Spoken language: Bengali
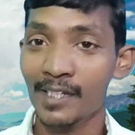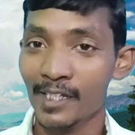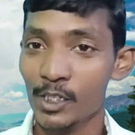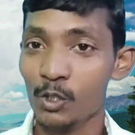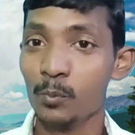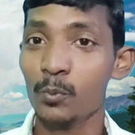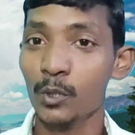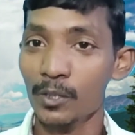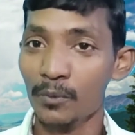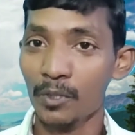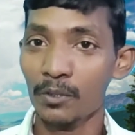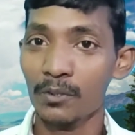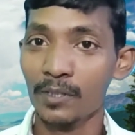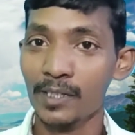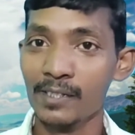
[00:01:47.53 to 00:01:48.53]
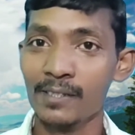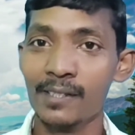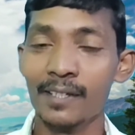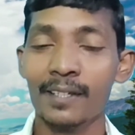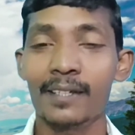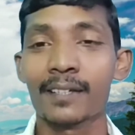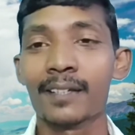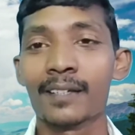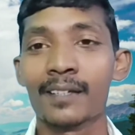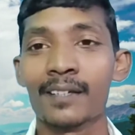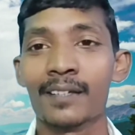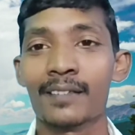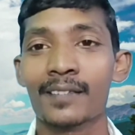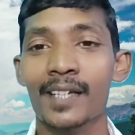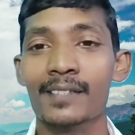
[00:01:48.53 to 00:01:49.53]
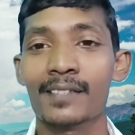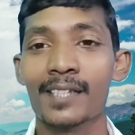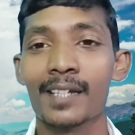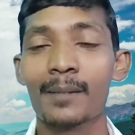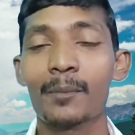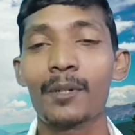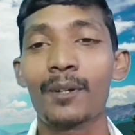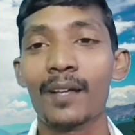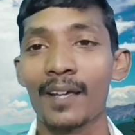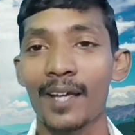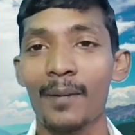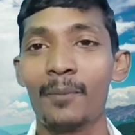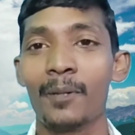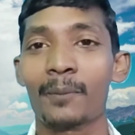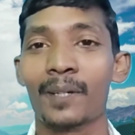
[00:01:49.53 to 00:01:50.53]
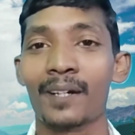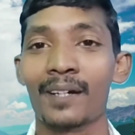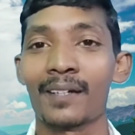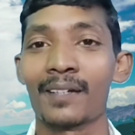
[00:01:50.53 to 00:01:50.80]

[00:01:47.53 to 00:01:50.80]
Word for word: কিছু পরিবর্তন এসছে তার ছেলে বলল হ্যাঁ বাবা